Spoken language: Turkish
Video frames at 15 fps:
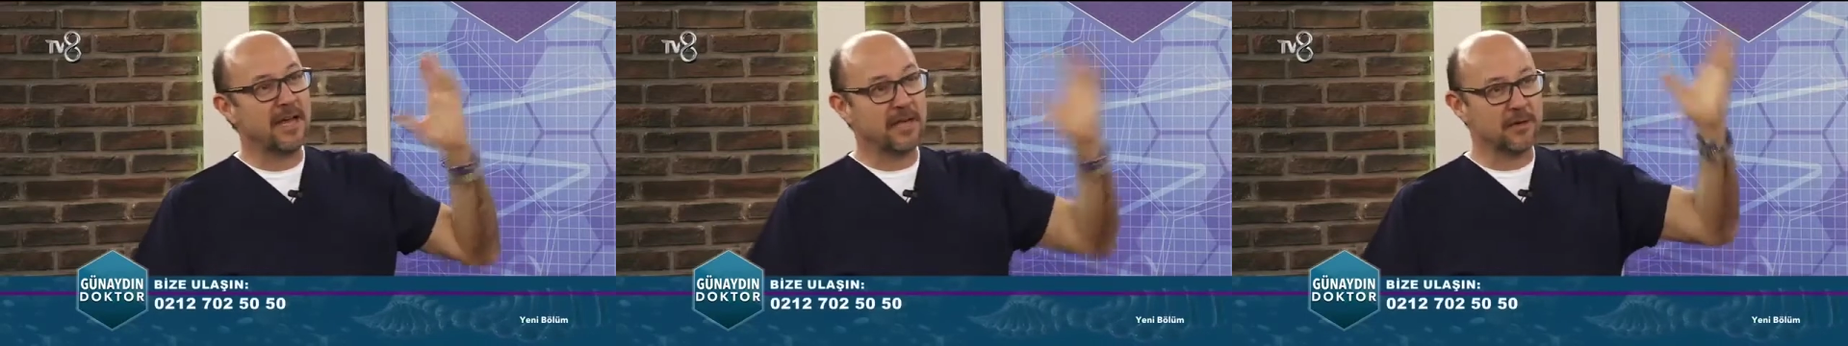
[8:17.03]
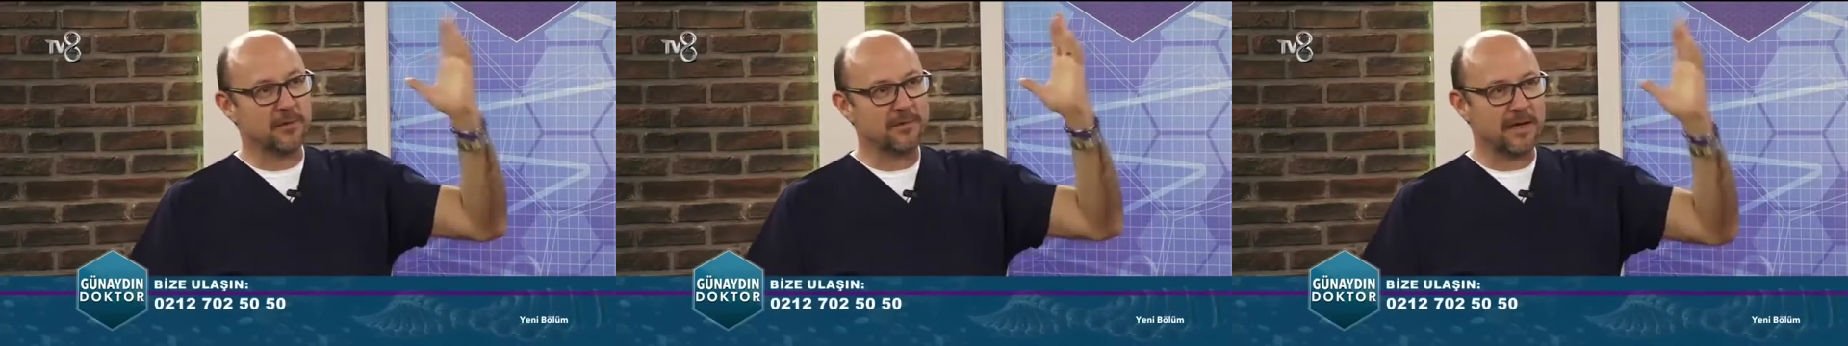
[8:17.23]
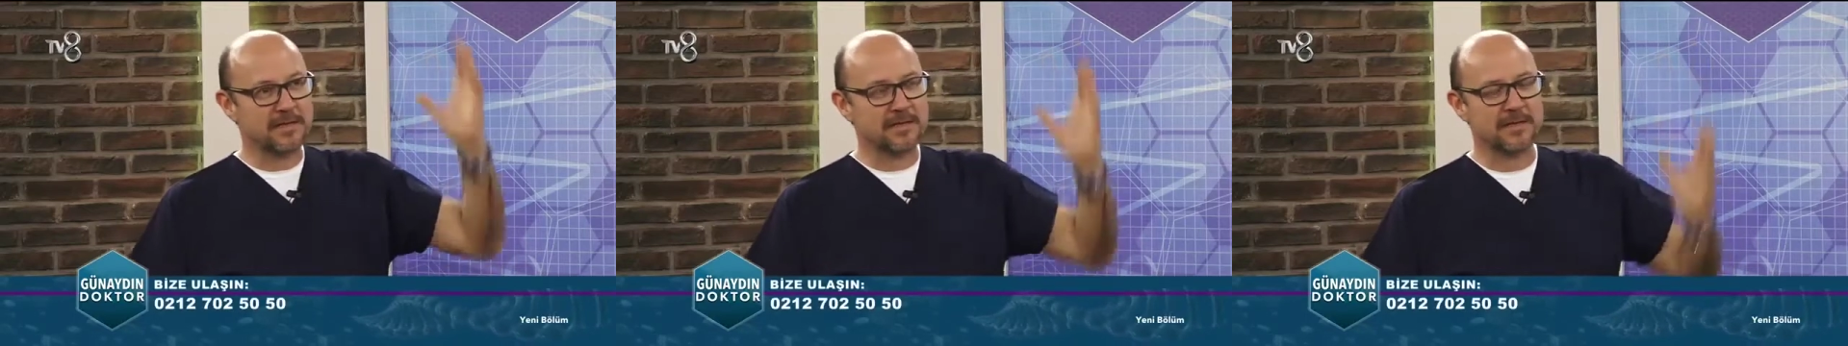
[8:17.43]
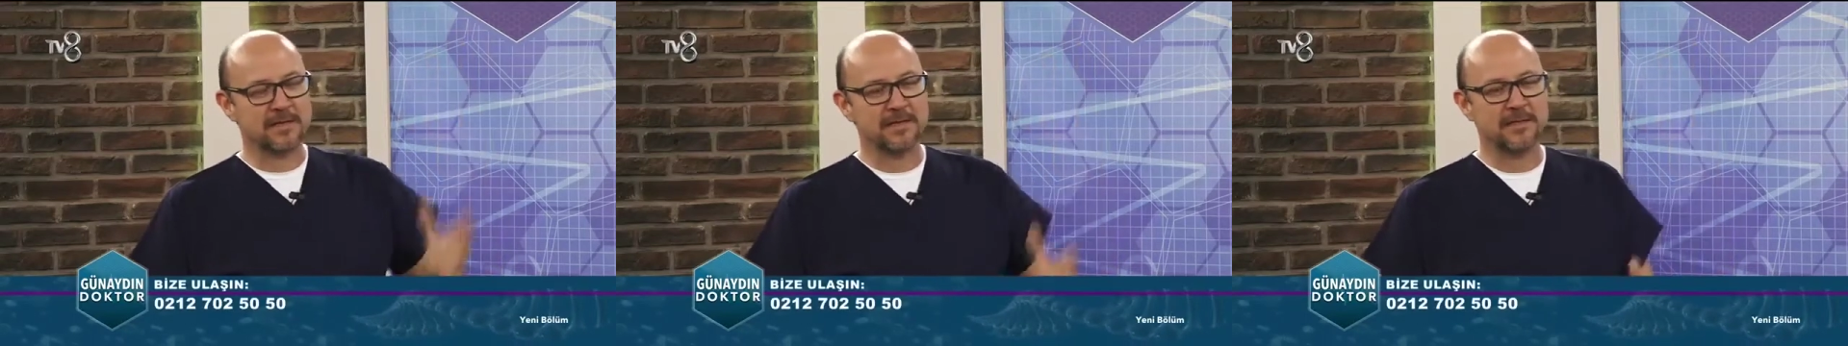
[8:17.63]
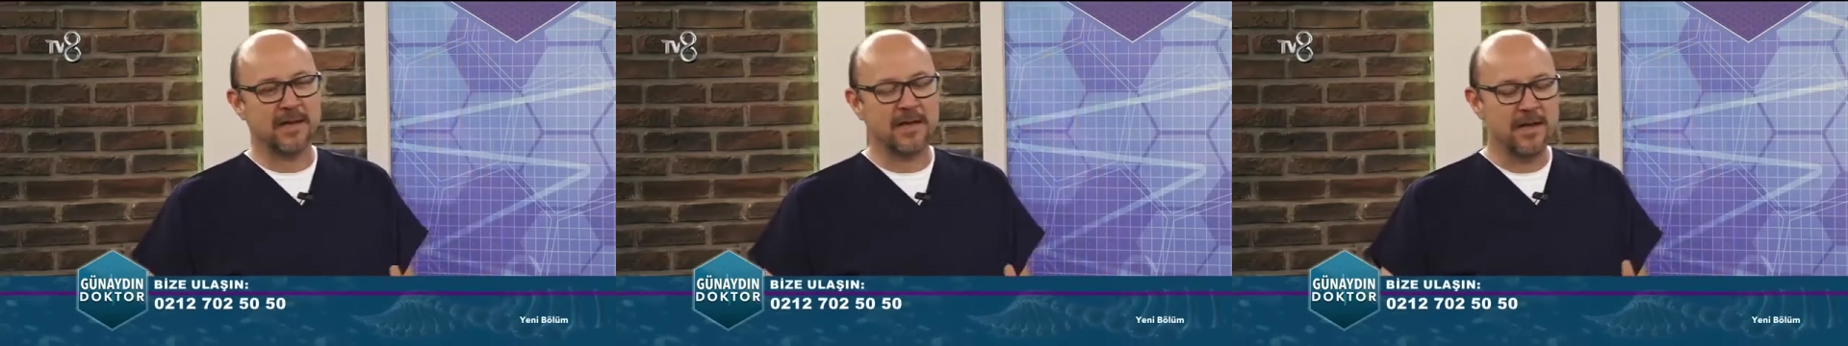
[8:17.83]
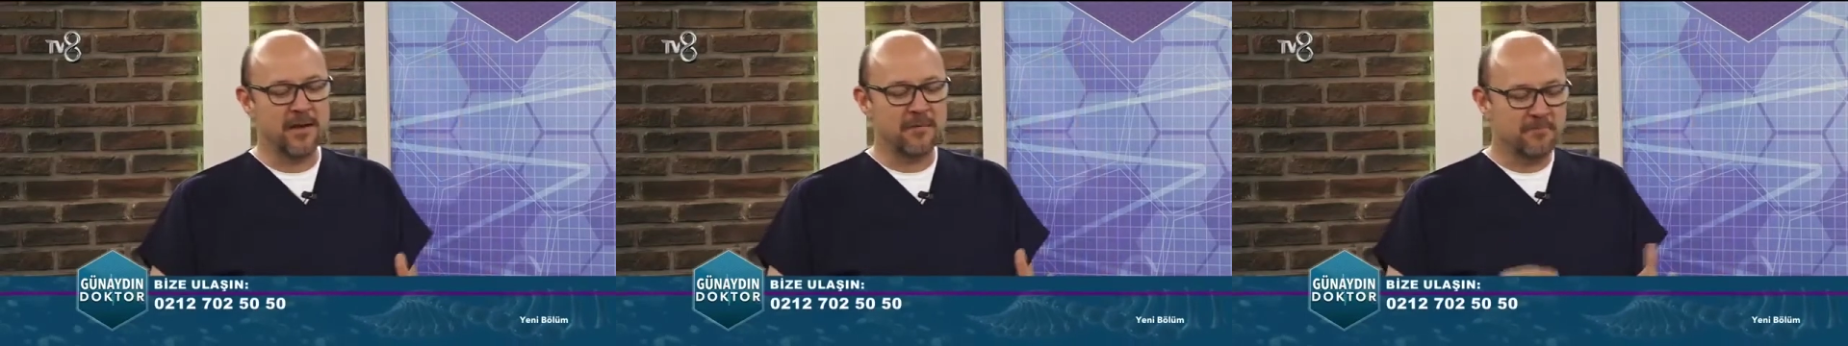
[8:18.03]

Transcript: Ege Üniversitesi'nde.